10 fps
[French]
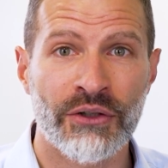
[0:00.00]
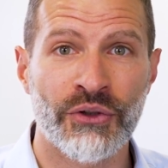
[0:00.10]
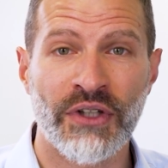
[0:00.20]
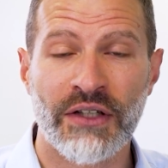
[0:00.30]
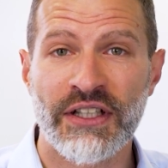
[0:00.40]

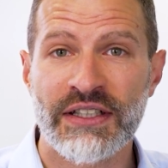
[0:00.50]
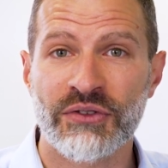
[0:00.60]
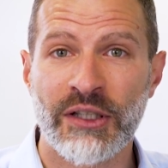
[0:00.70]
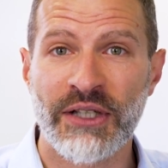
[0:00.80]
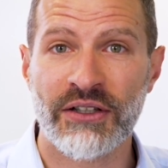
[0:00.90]
de vérifier si
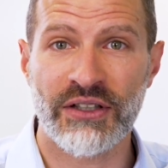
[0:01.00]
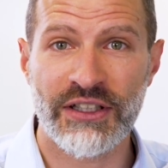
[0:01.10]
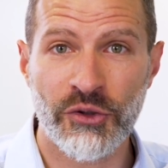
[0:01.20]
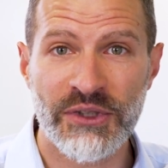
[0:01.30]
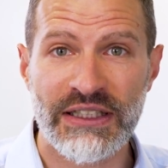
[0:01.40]
on est bien dans
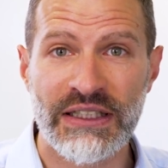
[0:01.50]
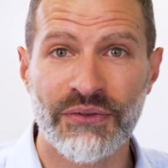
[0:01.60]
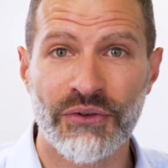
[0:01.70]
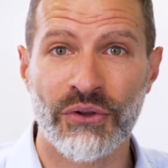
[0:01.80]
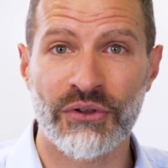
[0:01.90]
les
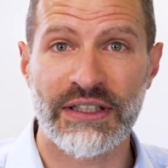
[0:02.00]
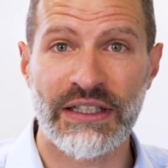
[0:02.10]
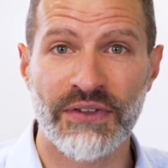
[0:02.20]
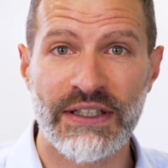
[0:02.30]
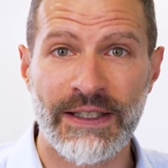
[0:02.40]
objectifs que l'on
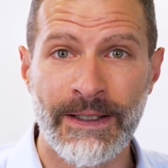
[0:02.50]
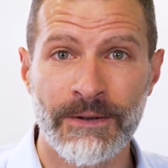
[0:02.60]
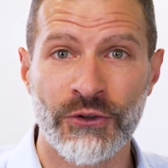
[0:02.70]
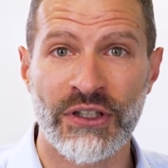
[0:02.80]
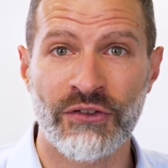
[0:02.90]
s'était fixés
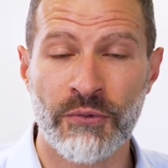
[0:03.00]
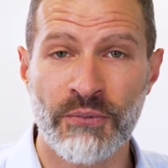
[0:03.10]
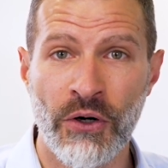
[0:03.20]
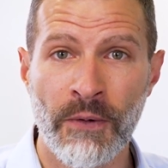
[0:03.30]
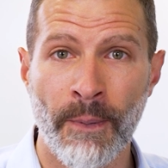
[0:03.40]
de
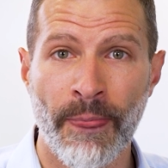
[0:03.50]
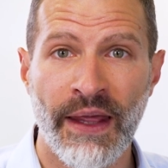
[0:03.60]
développement,